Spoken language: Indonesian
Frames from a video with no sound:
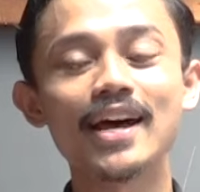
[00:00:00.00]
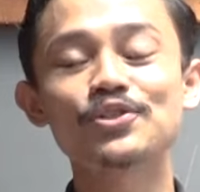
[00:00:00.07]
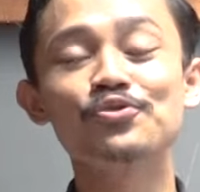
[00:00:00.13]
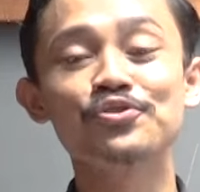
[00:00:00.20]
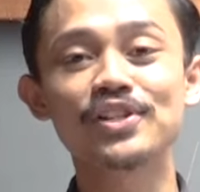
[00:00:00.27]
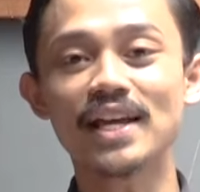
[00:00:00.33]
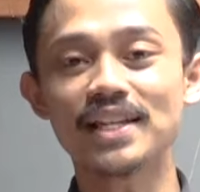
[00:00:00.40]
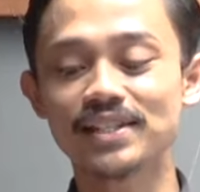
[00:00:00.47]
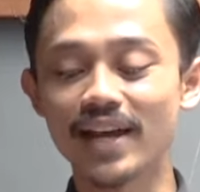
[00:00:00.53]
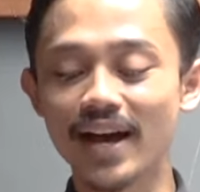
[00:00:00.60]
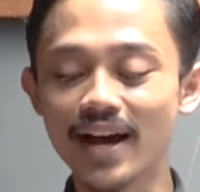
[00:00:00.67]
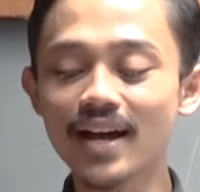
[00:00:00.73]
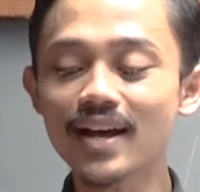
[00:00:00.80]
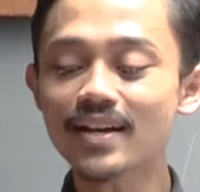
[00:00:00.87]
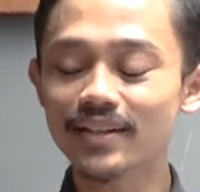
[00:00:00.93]
langsung
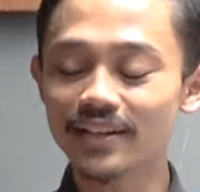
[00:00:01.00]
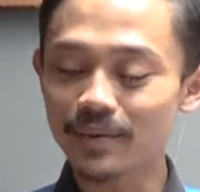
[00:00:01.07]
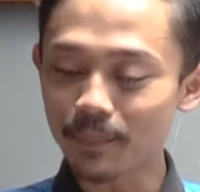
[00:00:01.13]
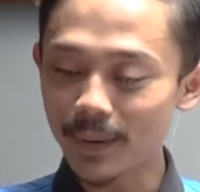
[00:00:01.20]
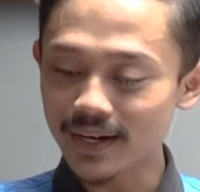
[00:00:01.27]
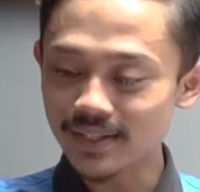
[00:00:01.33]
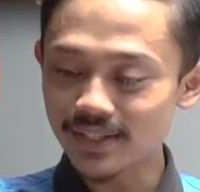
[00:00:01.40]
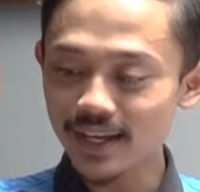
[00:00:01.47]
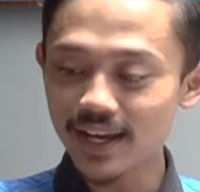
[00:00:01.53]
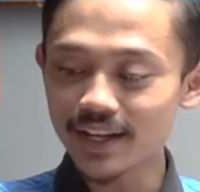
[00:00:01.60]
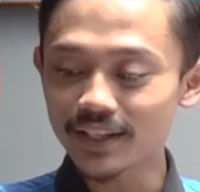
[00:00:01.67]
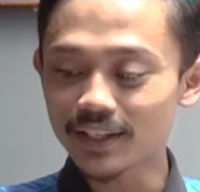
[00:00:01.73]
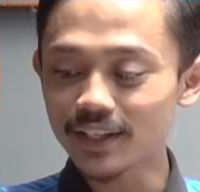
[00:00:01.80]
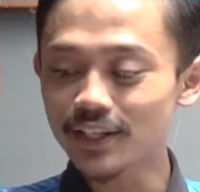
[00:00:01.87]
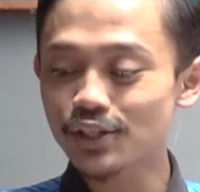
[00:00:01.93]
saja, di depan saya
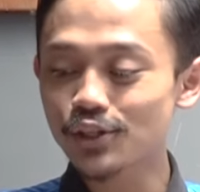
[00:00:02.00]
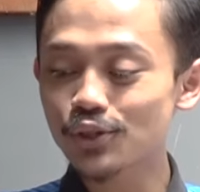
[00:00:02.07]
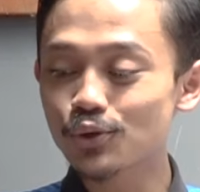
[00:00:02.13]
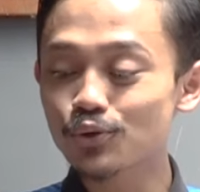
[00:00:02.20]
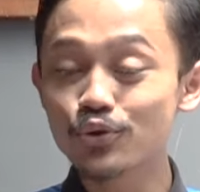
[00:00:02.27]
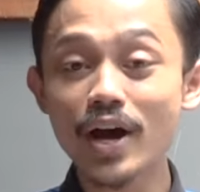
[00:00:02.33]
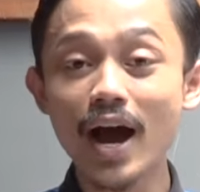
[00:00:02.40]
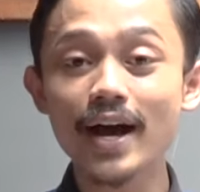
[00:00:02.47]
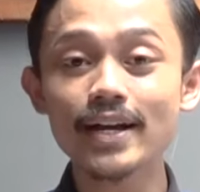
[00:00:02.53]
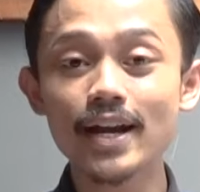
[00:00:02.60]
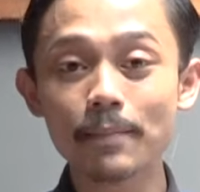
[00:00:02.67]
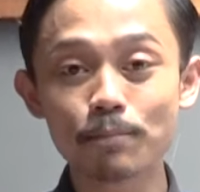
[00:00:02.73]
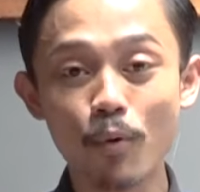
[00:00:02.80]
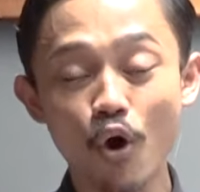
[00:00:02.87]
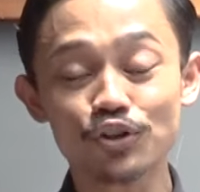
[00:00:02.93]
ini sudah
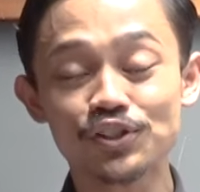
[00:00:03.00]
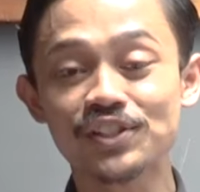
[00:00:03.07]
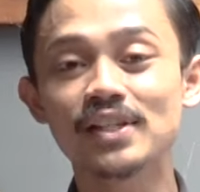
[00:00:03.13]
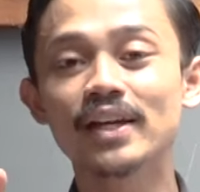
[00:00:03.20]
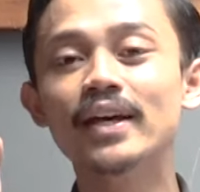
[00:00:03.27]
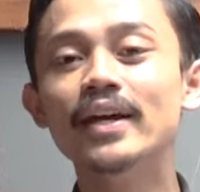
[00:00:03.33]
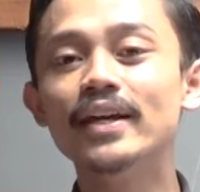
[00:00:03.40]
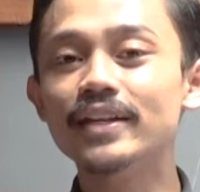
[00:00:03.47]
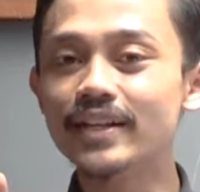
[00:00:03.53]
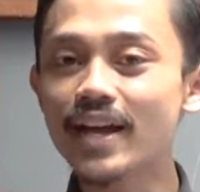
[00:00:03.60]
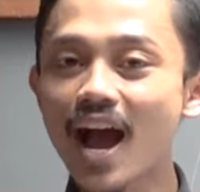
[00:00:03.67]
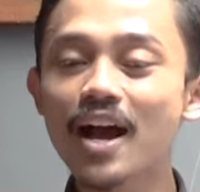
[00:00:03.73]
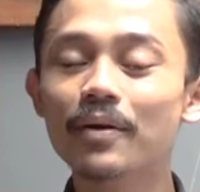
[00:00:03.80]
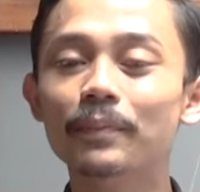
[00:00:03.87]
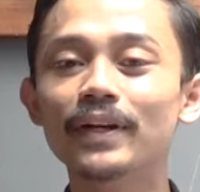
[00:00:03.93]
ada box
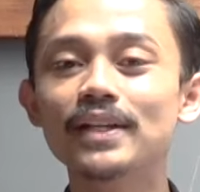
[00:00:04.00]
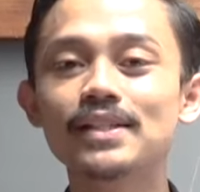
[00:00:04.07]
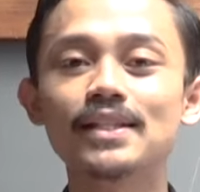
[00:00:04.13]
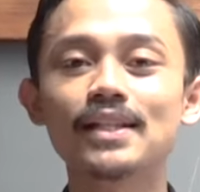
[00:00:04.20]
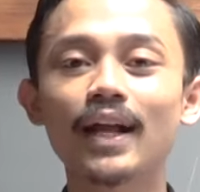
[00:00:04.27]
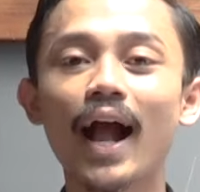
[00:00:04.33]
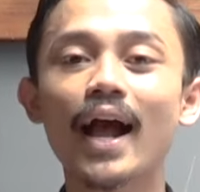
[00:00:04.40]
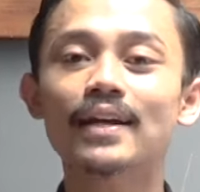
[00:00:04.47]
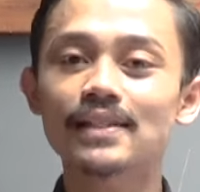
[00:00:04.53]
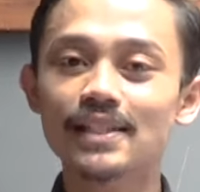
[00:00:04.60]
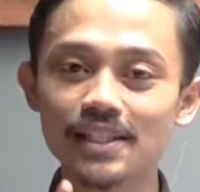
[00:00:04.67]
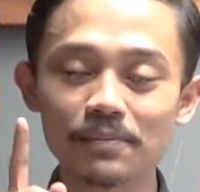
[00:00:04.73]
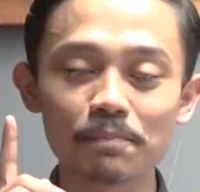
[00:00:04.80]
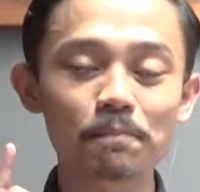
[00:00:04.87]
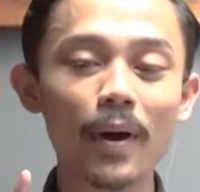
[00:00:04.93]
yang berisikan
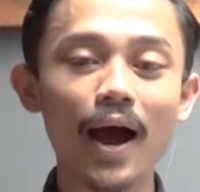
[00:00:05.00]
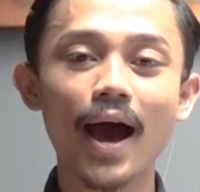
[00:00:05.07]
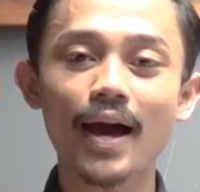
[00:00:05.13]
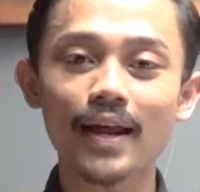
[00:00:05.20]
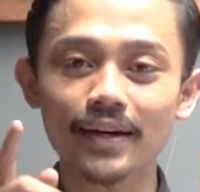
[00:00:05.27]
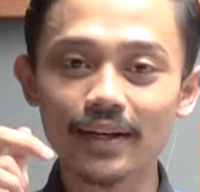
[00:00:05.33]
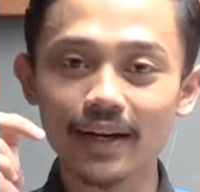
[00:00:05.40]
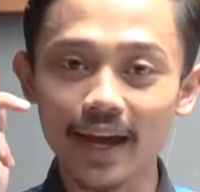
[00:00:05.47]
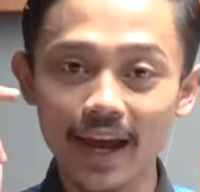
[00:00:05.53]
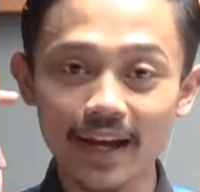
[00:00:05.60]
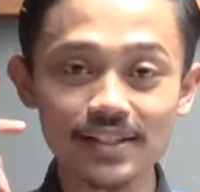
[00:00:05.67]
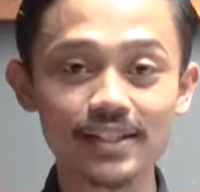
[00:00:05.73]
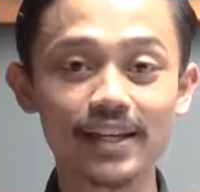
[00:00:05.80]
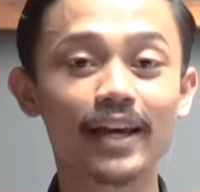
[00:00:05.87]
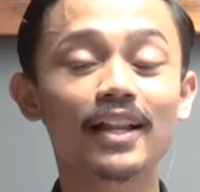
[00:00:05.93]
Smart
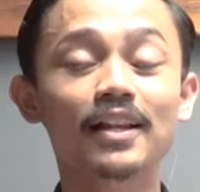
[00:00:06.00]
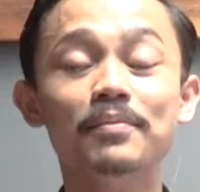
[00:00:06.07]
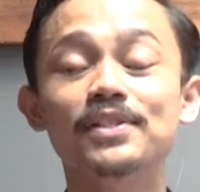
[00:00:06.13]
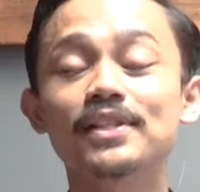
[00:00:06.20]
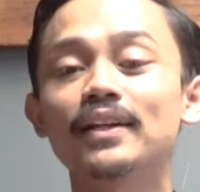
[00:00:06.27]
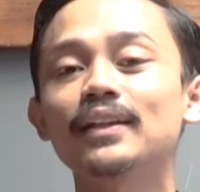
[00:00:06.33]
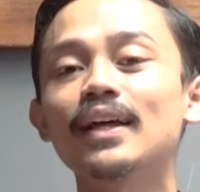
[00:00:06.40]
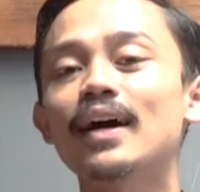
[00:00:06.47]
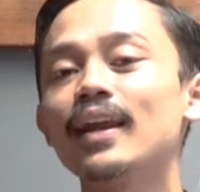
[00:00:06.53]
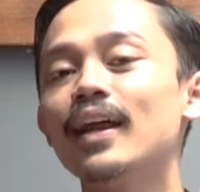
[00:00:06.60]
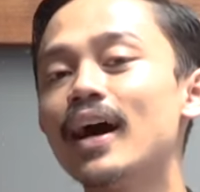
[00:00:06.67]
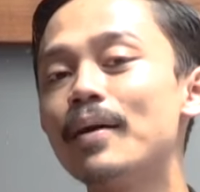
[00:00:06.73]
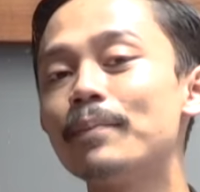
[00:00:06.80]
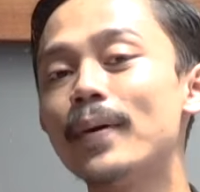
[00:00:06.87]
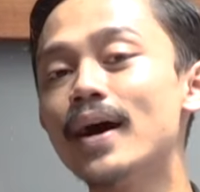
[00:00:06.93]
XL beserta
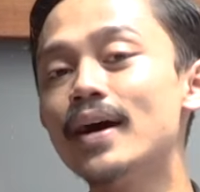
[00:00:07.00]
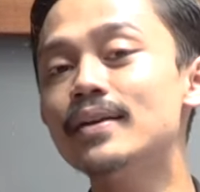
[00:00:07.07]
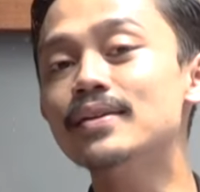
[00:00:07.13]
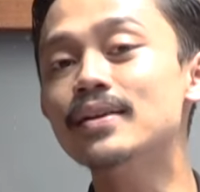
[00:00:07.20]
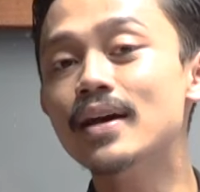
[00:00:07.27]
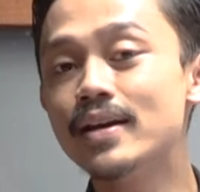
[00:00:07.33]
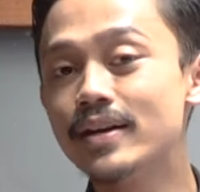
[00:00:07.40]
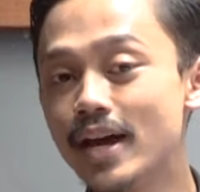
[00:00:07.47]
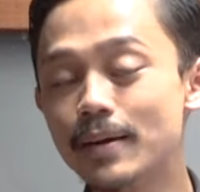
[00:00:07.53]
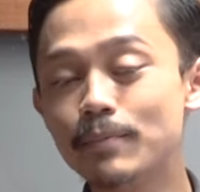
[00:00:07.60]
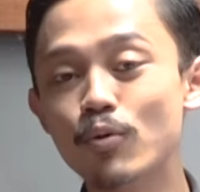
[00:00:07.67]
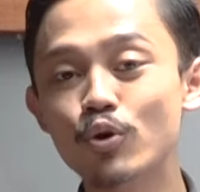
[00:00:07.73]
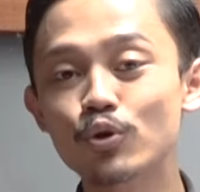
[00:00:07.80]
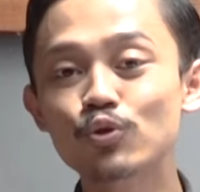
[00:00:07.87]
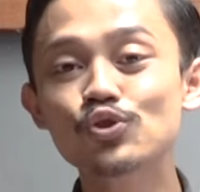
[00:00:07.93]
kelengkapan
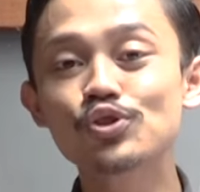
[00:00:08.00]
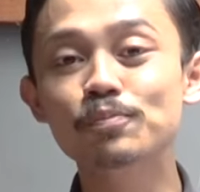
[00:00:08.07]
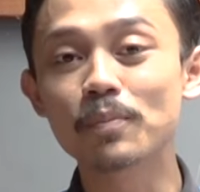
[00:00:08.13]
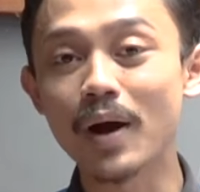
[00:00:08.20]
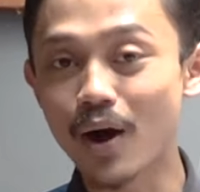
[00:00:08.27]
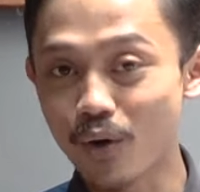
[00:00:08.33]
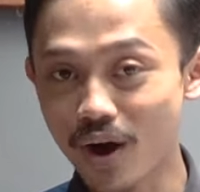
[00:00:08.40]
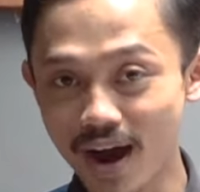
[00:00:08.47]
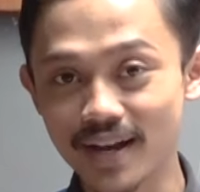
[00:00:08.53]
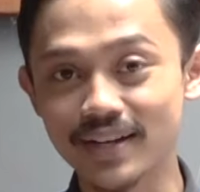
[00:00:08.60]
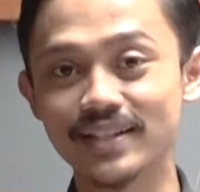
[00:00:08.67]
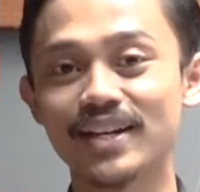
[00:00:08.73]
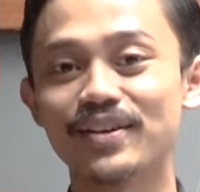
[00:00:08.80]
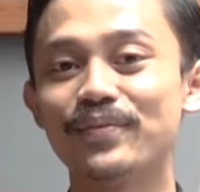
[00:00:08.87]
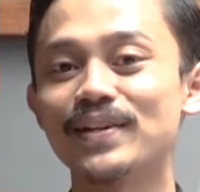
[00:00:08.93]
dan bonus
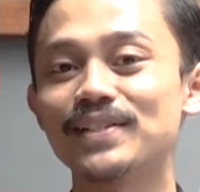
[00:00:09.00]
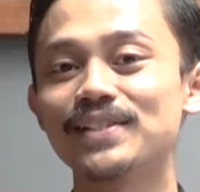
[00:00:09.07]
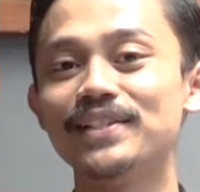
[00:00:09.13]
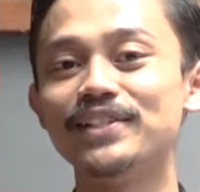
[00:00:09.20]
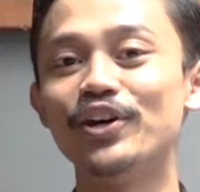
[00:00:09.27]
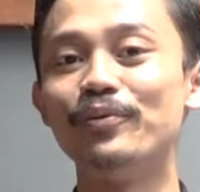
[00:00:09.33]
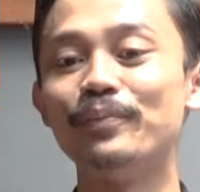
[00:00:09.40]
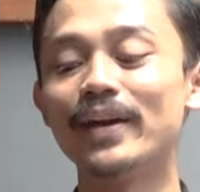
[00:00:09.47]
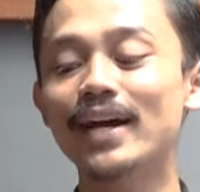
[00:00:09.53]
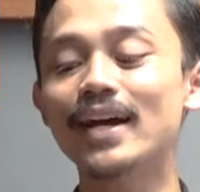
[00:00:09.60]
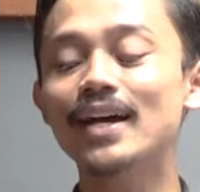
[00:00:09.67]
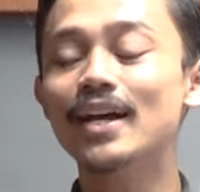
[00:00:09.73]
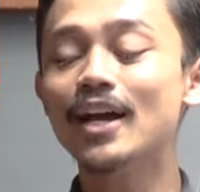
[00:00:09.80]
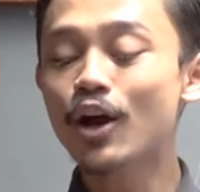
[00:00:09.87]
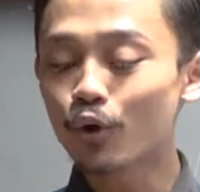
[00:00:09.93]
bawaannya pastinya Om ya.